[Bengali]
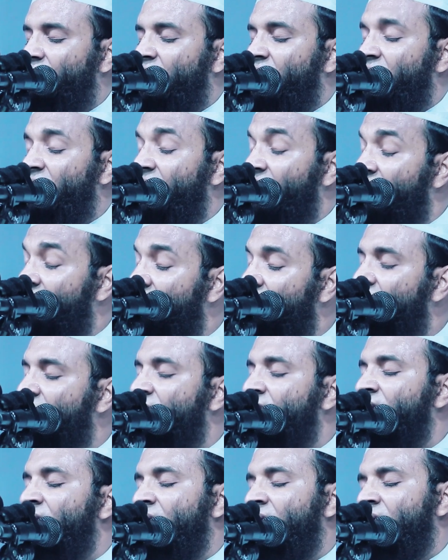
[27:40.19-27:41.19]
চলে
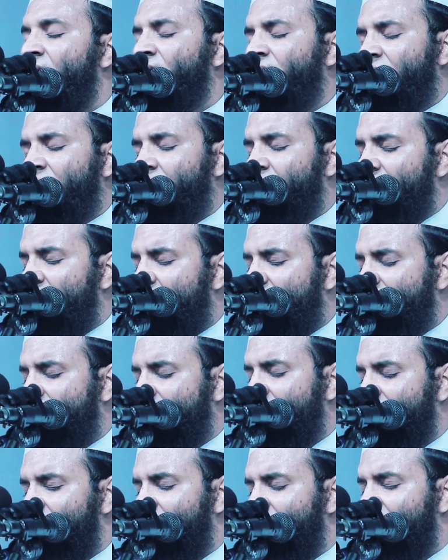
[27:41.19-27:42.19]
না
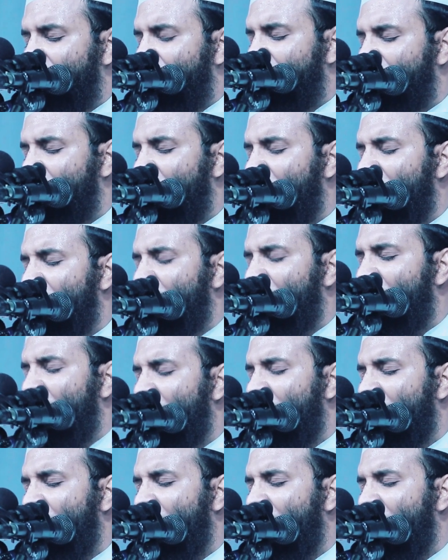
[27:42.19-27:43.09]
মাঝি ছাড়া